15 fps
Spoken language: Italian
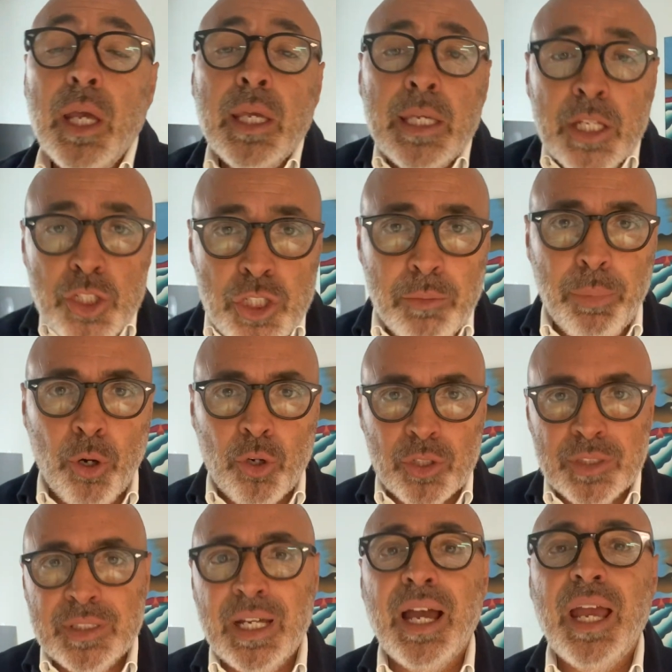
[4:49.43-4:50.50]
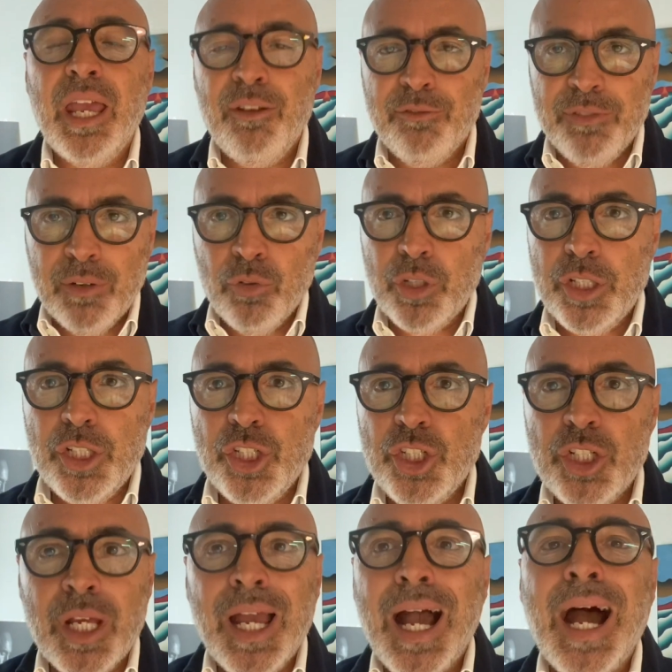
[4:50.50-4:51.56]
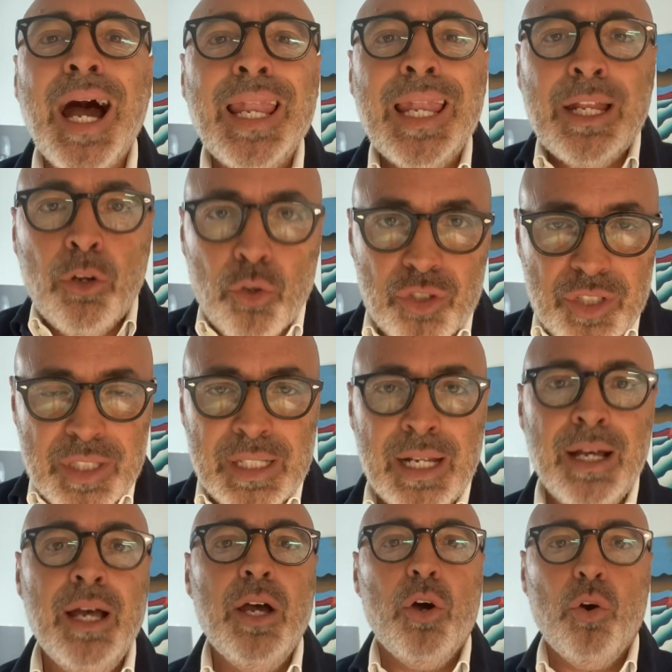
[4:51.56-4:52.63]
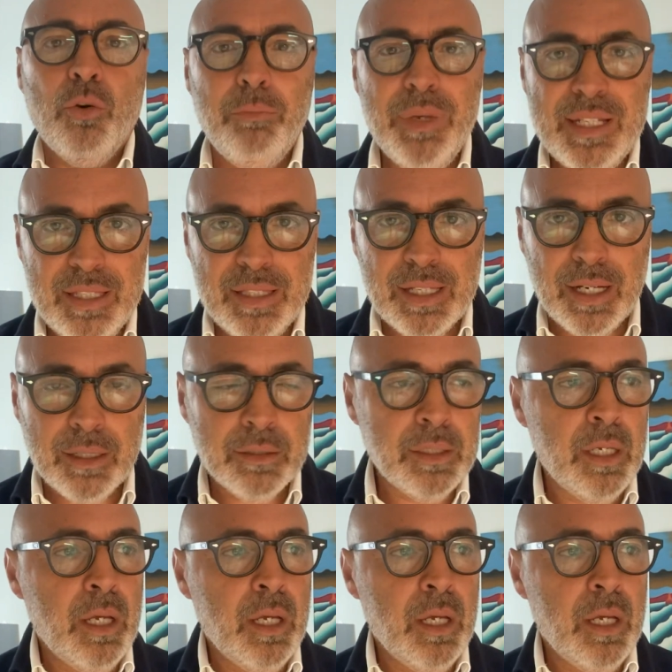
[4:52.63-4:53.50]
che ci porta e favorisce alla nostra obesità.